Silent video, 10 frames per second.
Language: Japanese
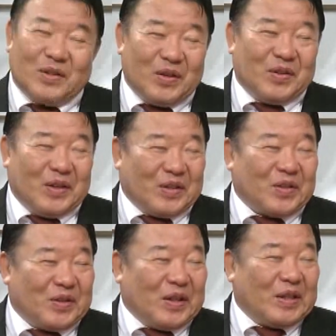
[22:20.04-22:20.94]
というのは
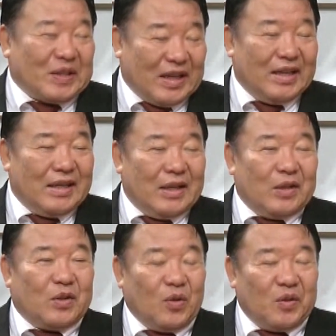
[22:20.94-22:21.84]
ちょっと私ね
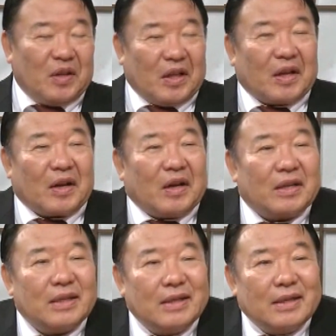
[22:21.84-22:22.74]
どいやだか
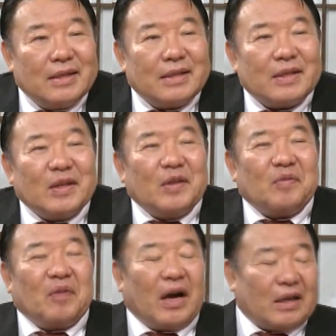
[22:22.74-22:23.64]
ら
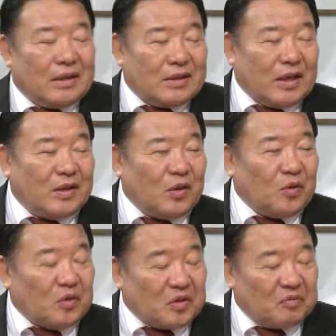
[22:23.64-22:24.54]
まあ先生の
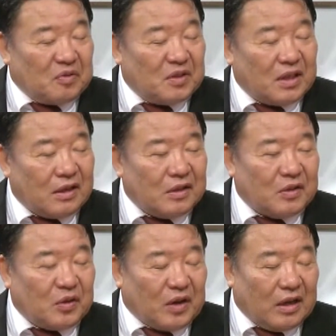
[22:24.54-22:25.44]
分析っ
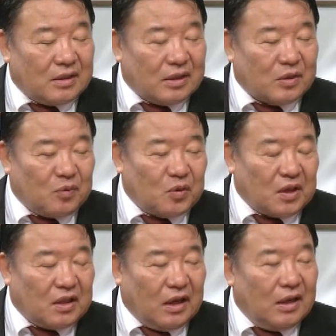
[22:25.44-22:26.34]
ていうか絶望
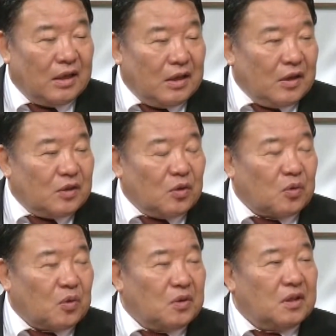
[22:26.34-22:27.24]
的な状
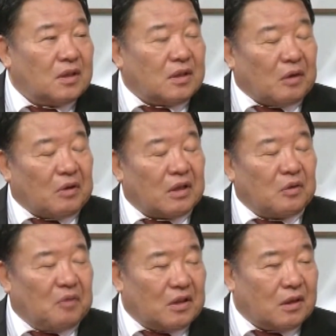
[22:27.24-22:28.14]
況認識っていうのは私
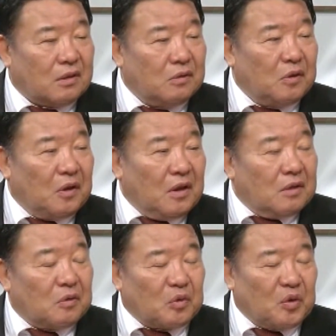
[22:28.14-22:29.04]
は全く
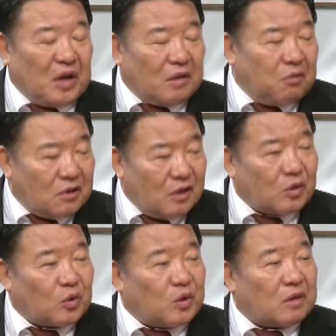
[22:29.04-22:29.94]
本当
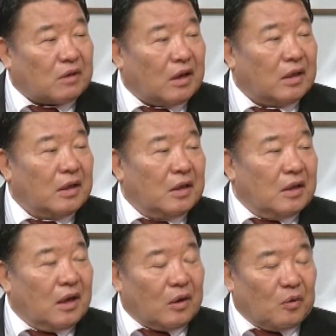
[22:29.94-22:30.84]
100%っていうぐらい
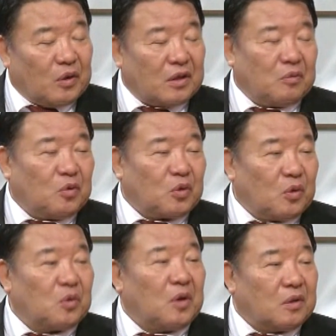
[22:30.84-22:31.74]
あの私もそ
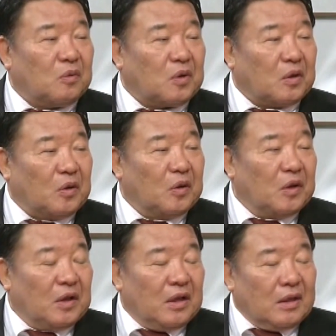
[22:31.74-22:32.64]
の通りだと思うけど
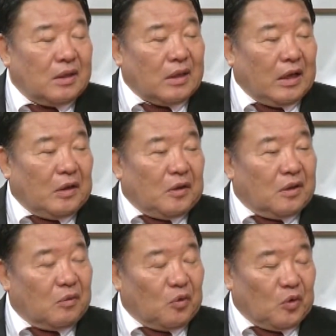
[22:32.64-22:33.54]
ただ
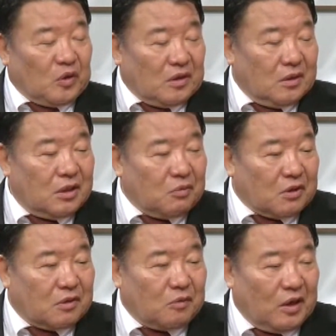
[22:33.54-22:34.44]
でも西部
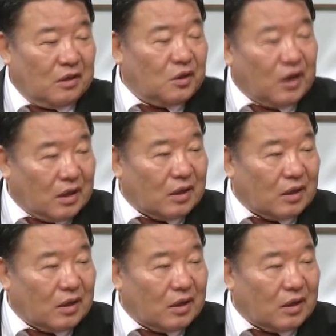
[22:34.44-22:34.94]
進がいるじゃない